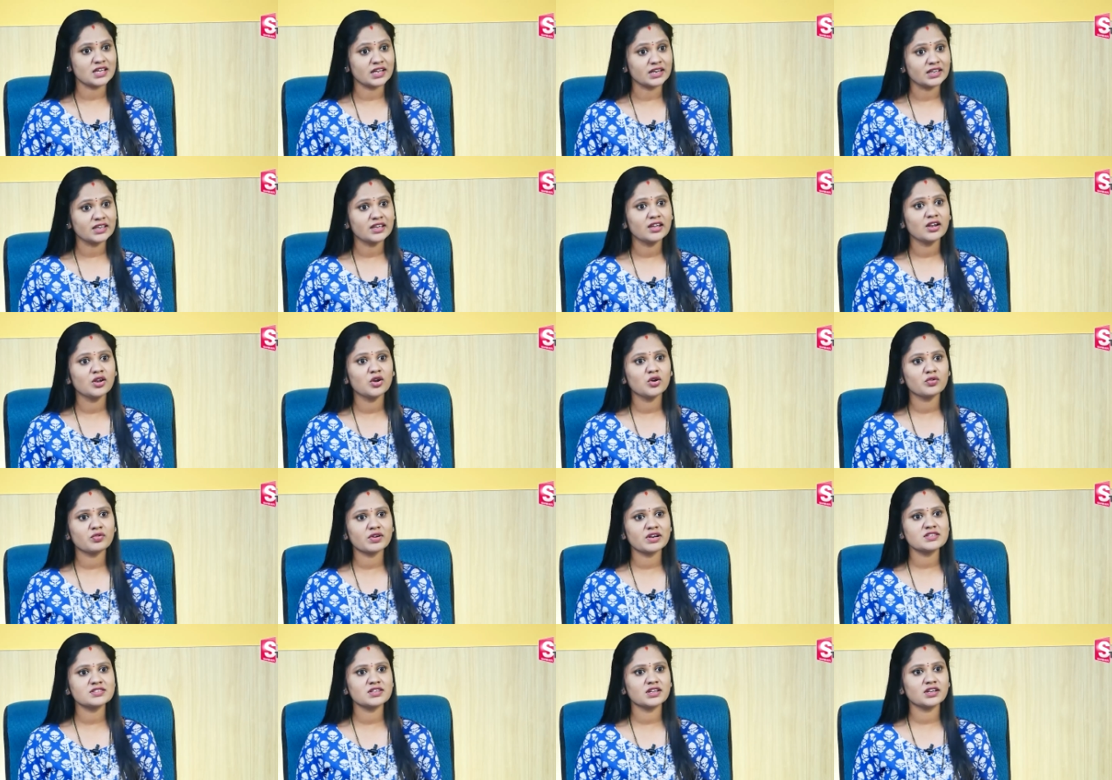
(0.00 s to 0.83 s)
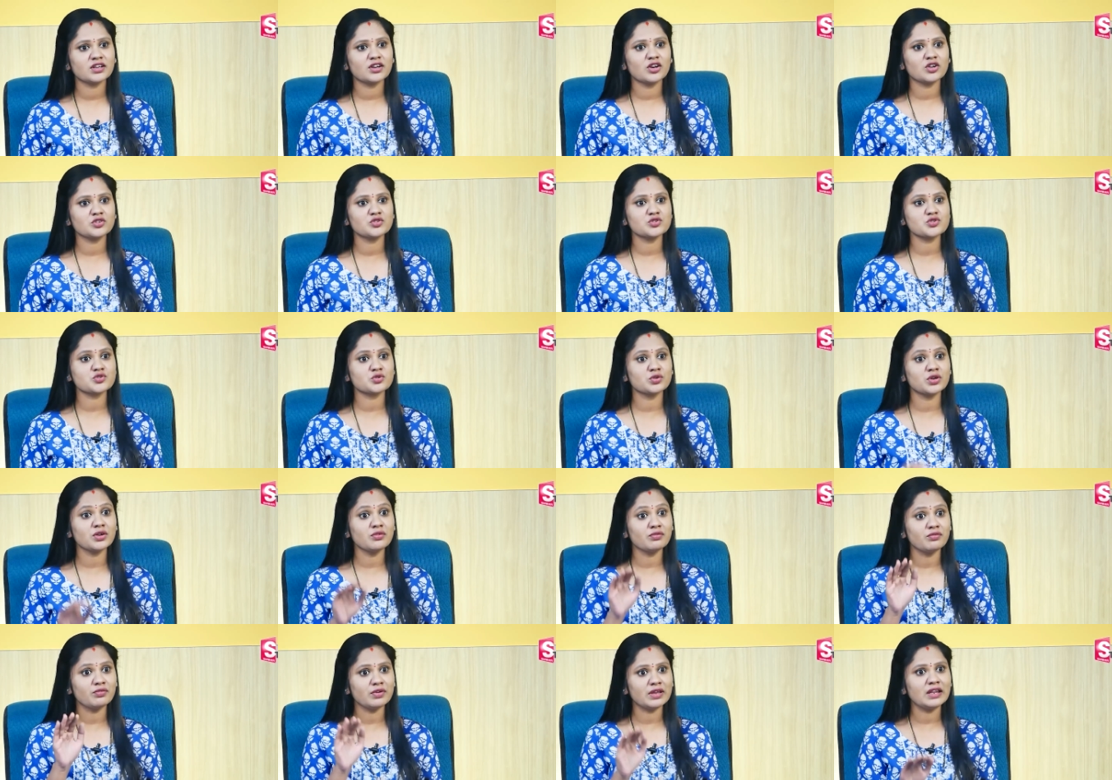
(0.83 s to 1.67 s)
సర్కిల్లో ఫ్రెండ్ సర్కిల్లో
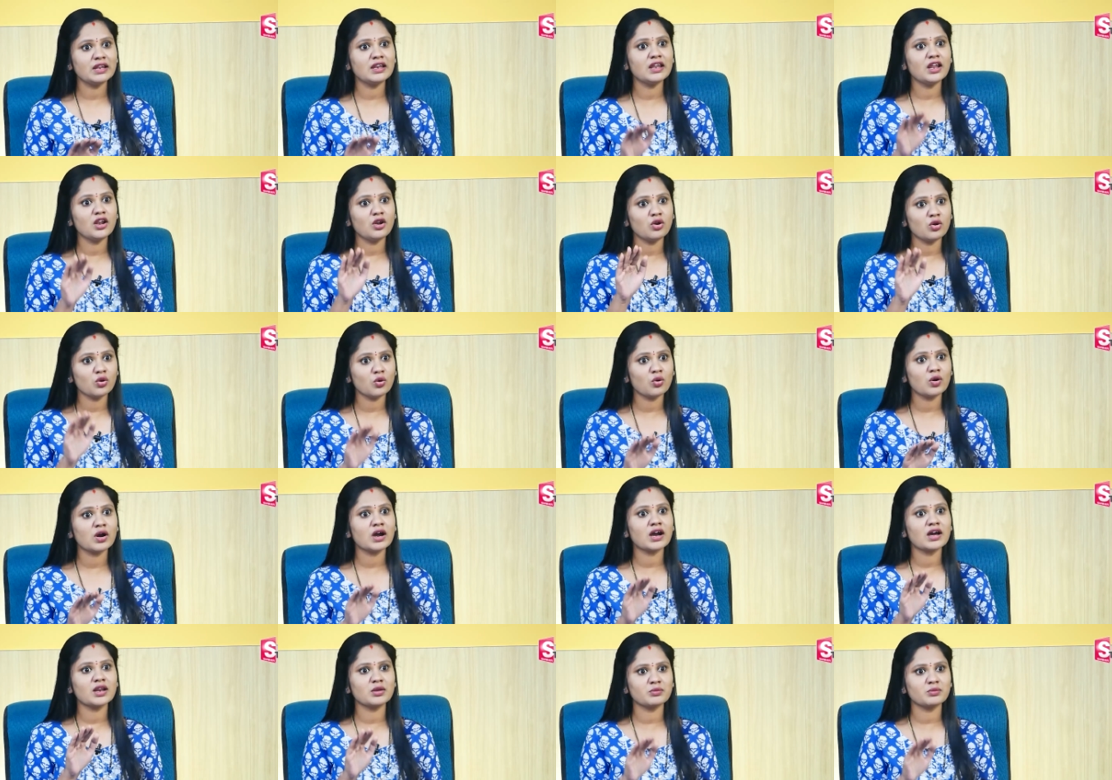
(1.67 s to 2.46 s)
చూసుకుంటే వీళ్ళే లోగా